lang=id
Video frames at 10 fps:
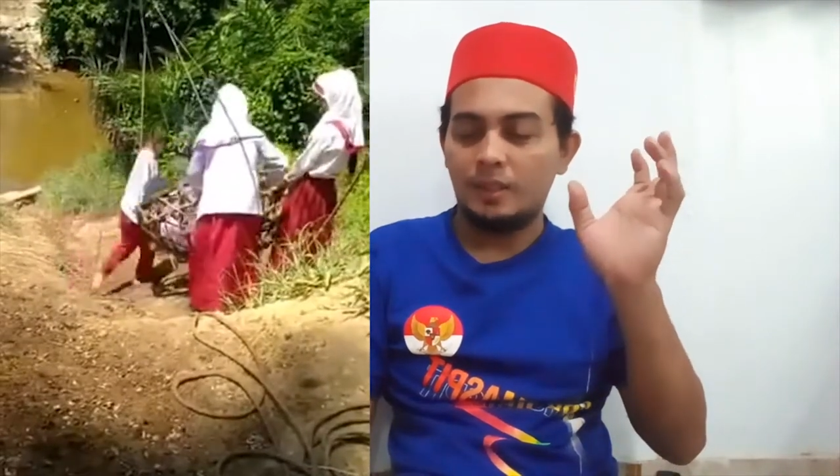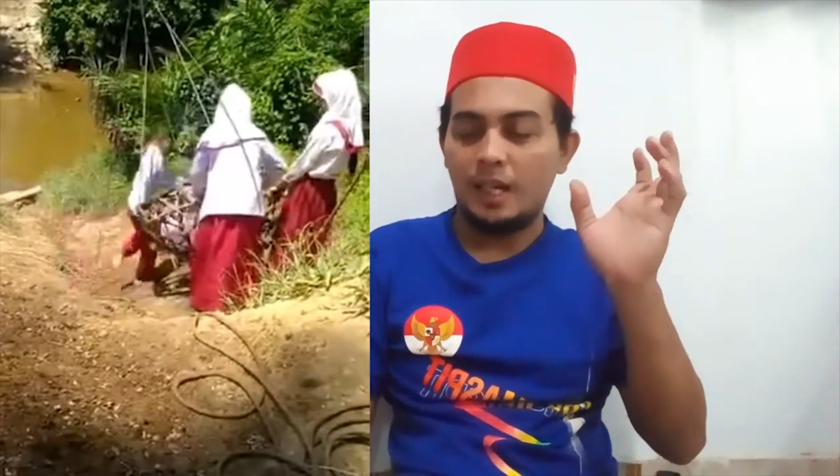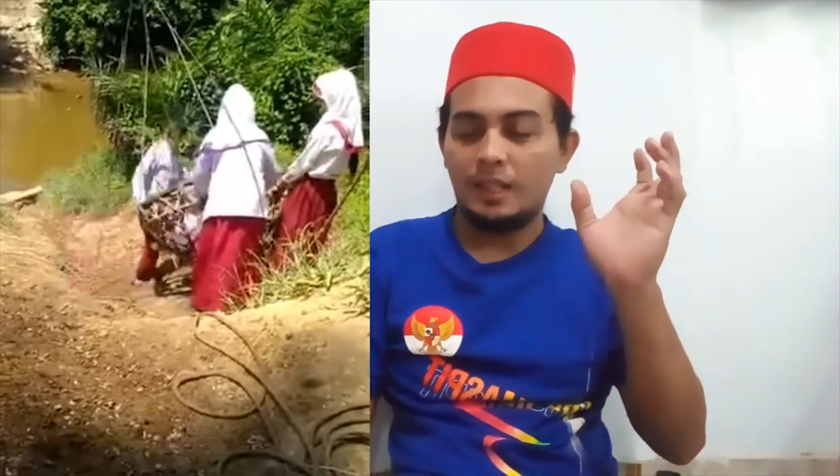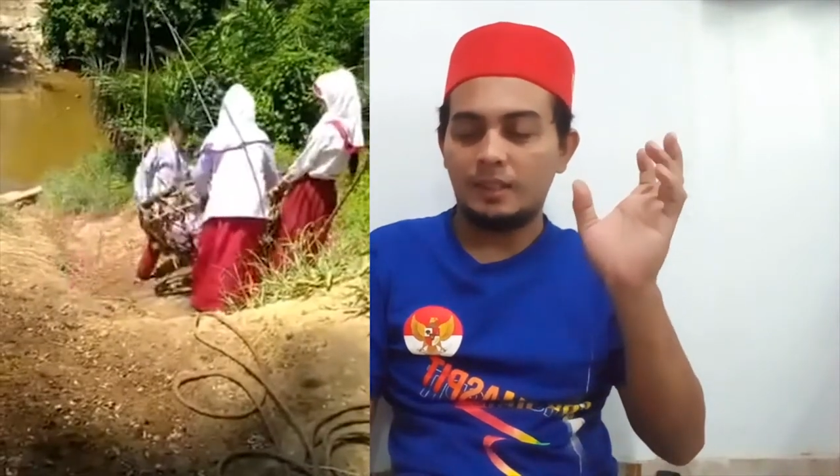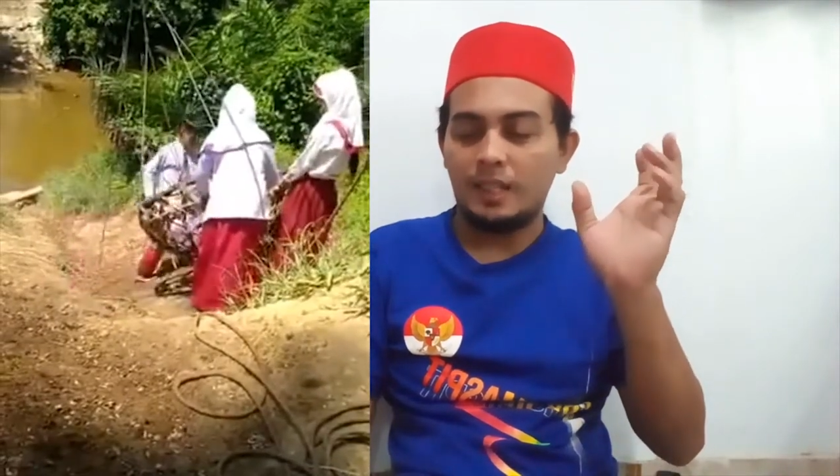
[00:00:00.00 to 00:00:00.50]

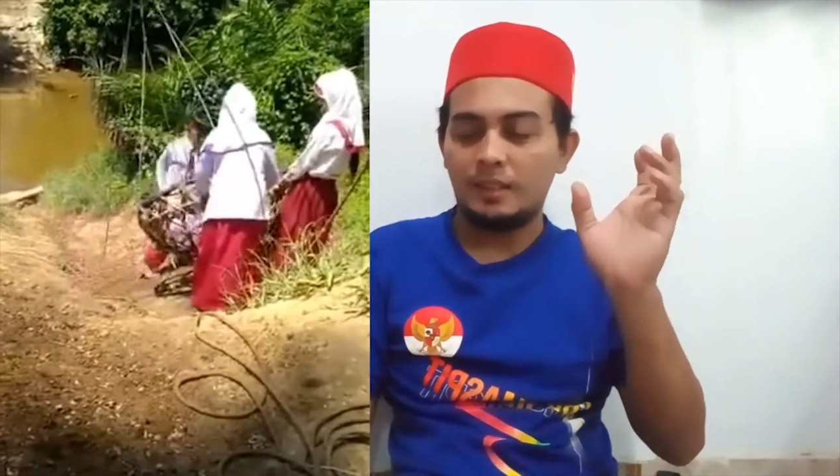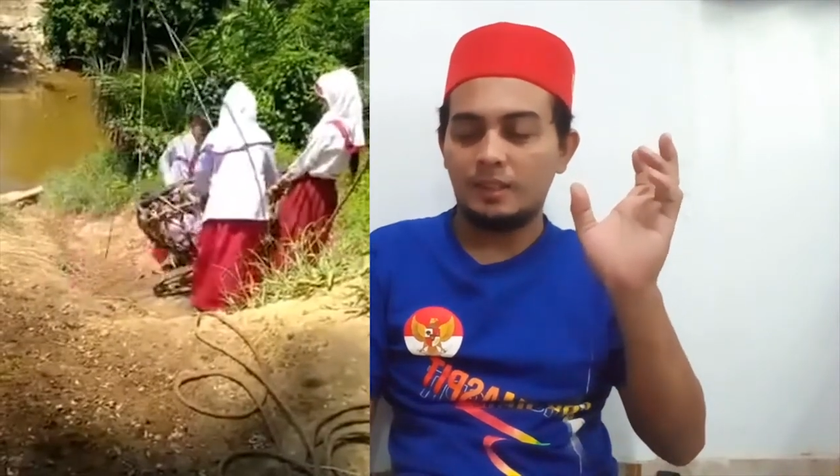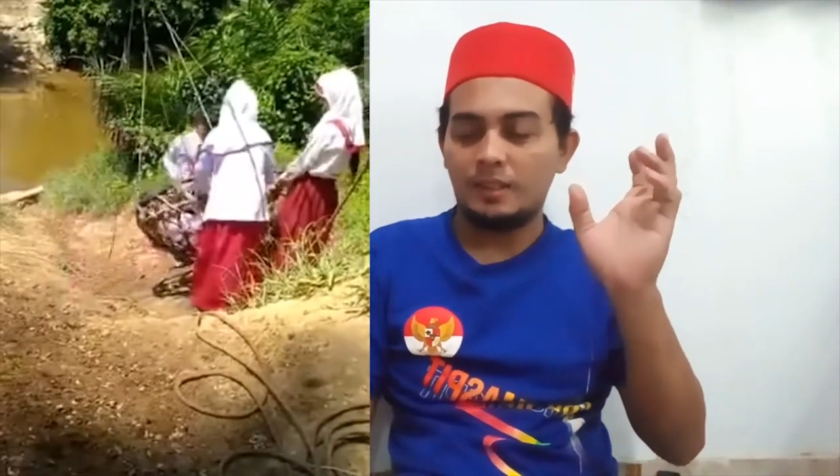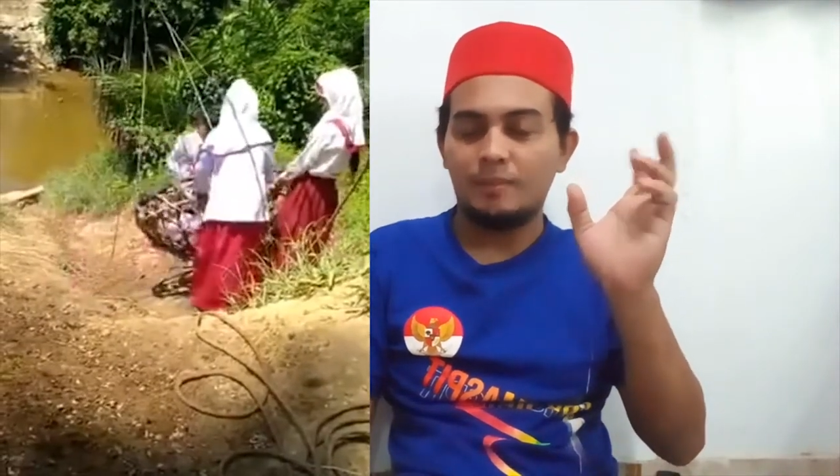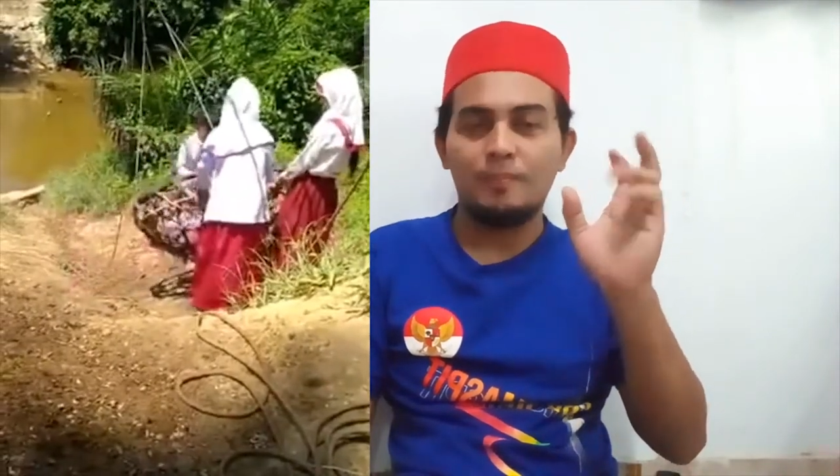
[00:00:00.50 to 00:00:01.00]
di
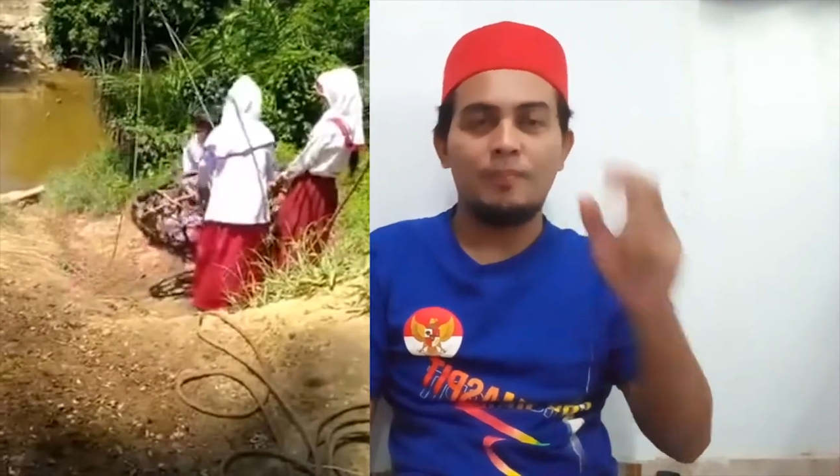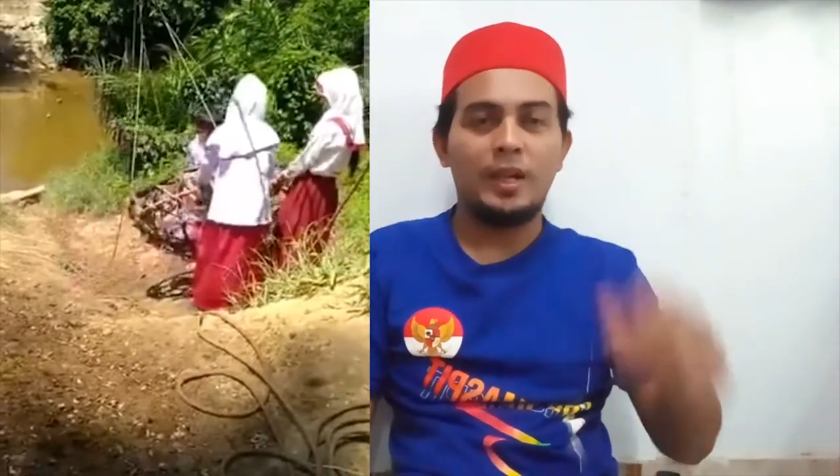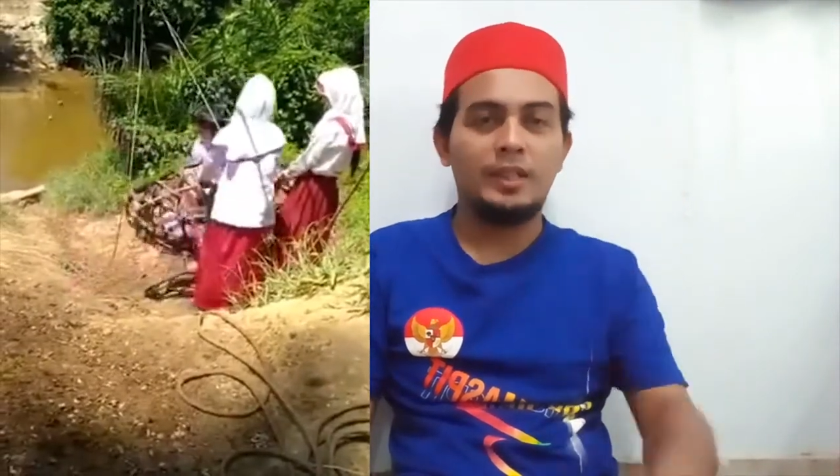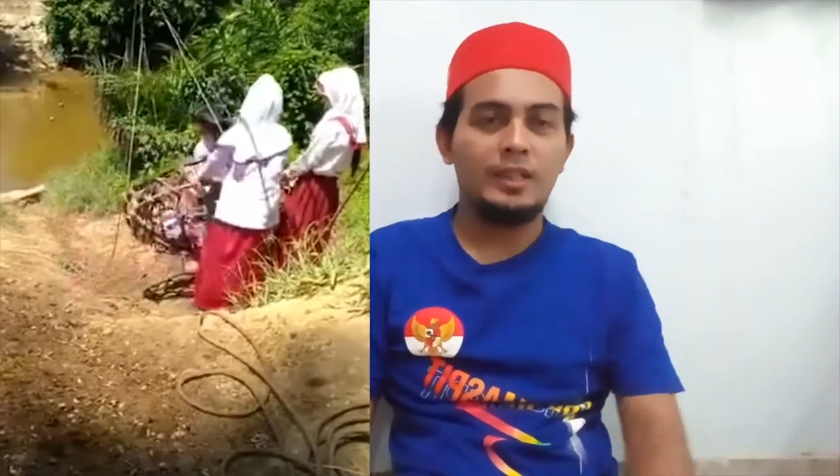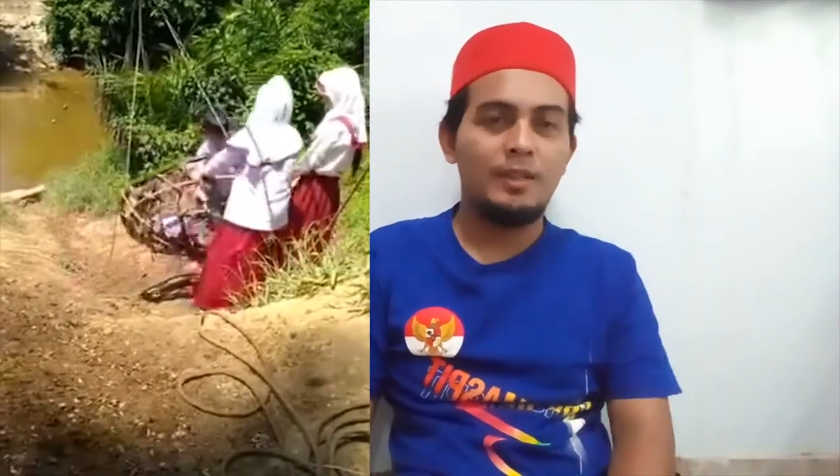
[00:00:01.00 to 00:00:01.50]
atas
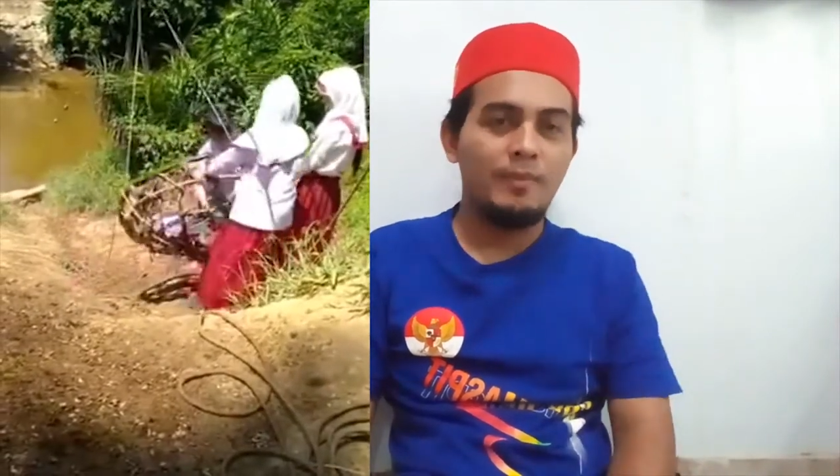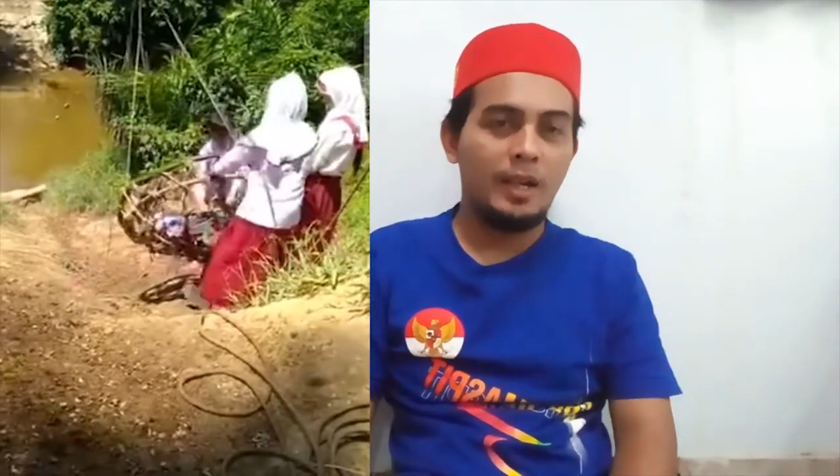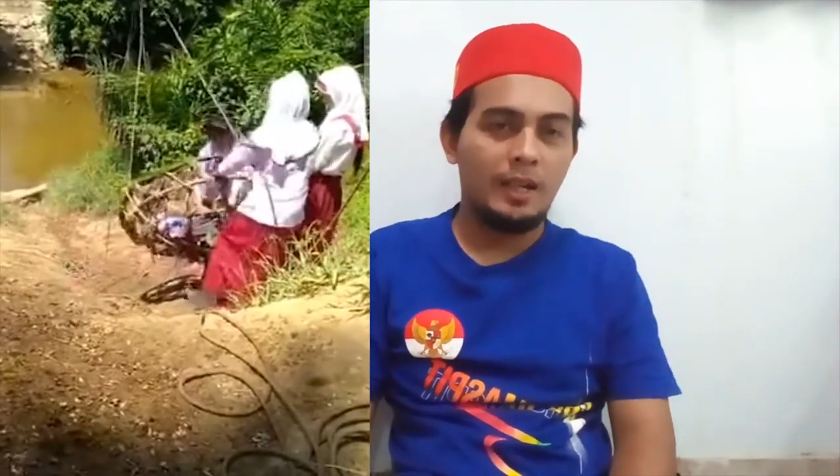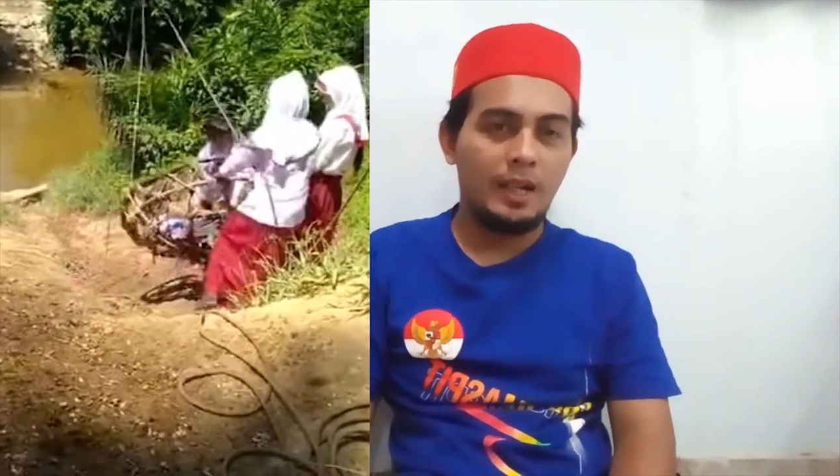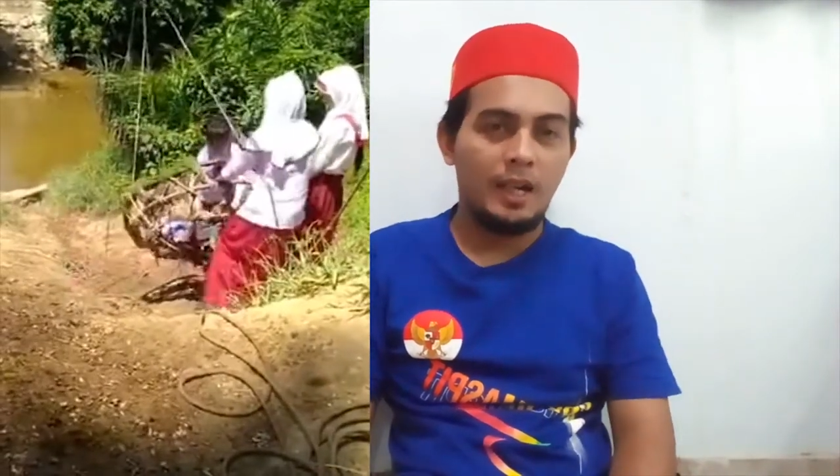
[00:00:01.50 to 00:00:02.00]
tempat di
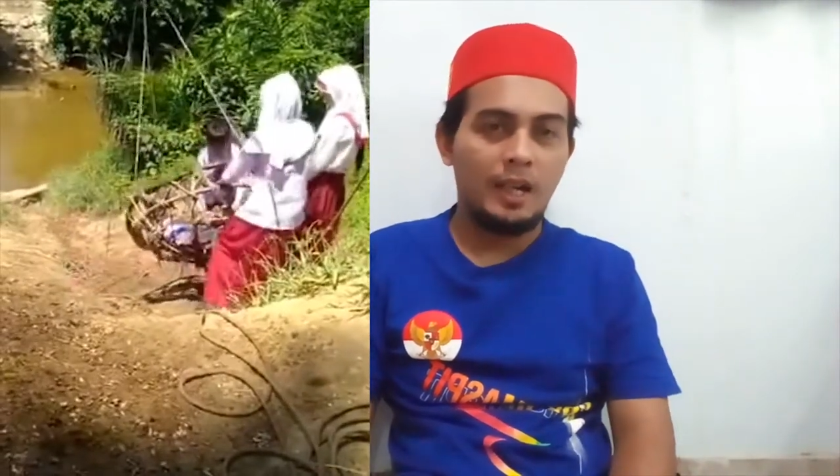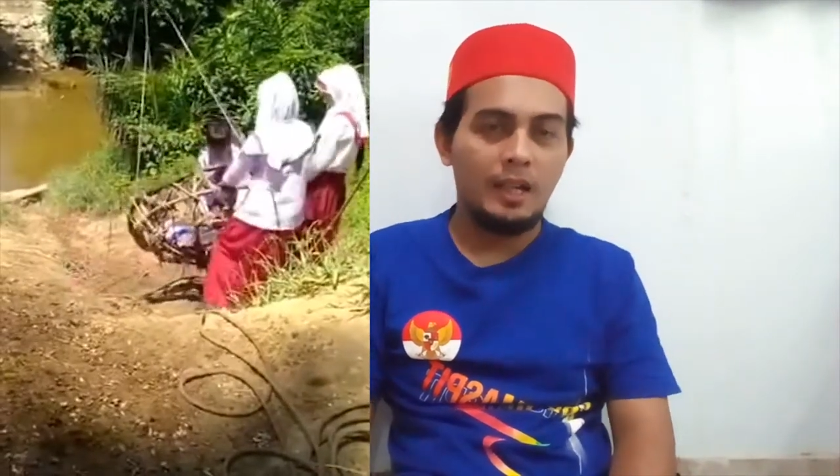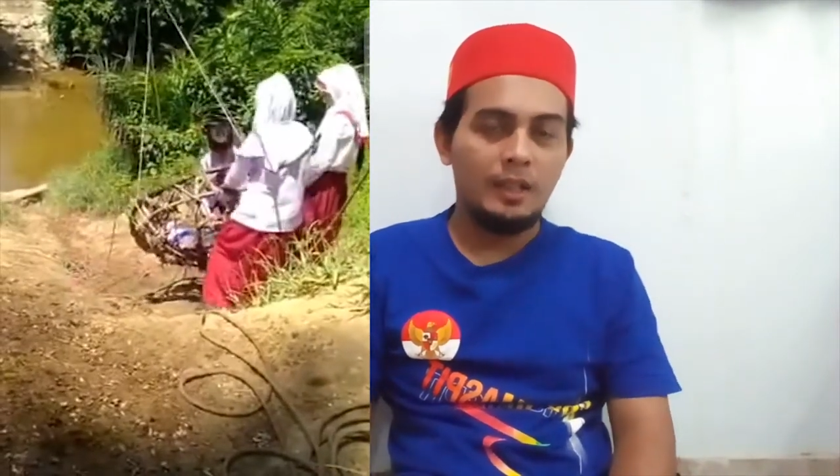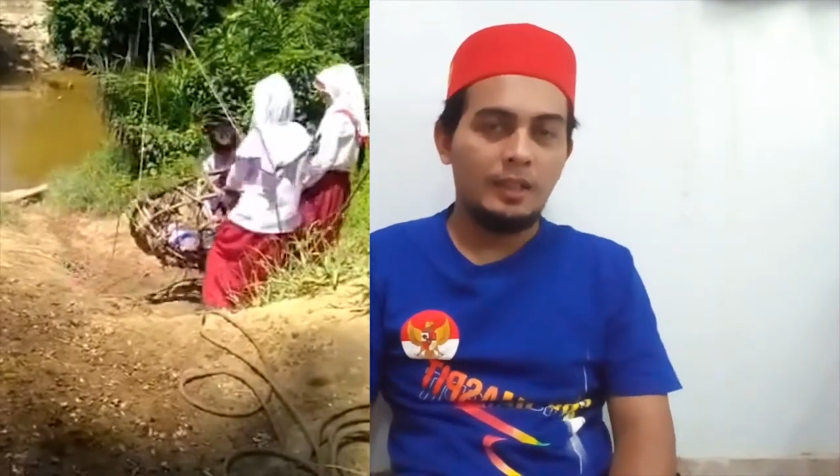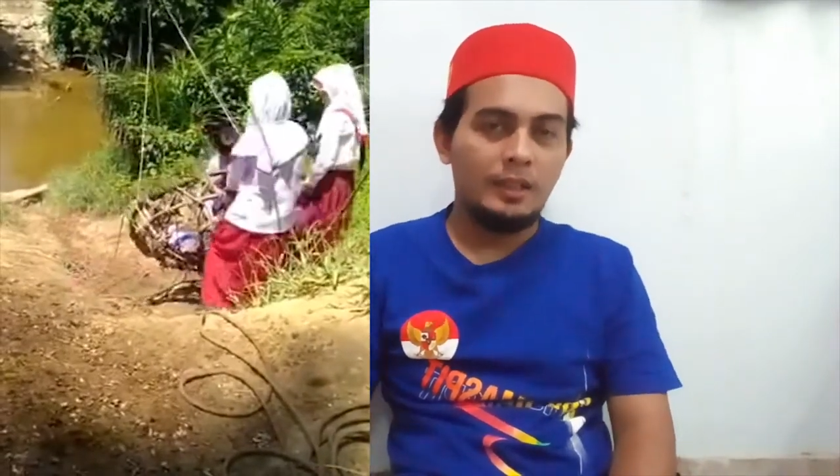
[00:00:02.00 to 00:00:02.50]
mana